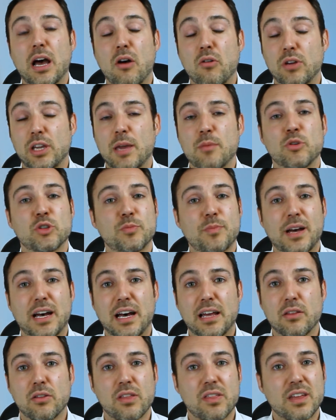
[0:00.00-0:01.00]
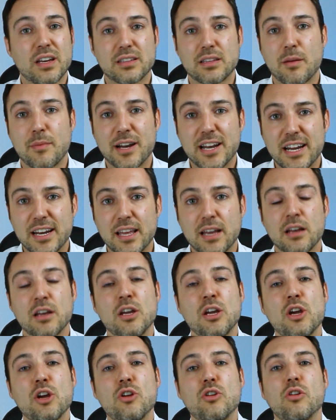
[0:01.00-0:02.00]
aunque hemos pagado de cierta
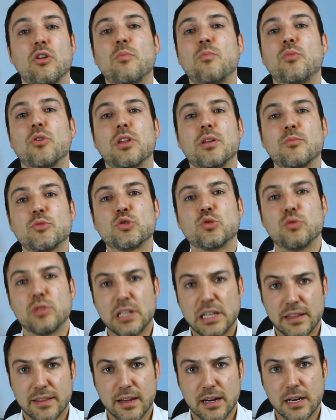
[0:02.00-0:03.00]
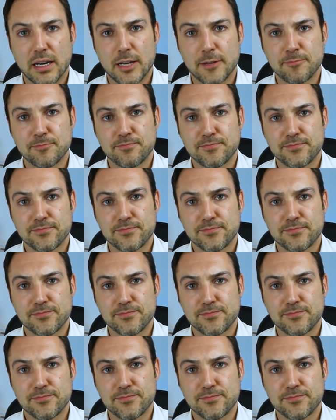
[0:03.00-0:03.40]
manera, no podemos utilizarla.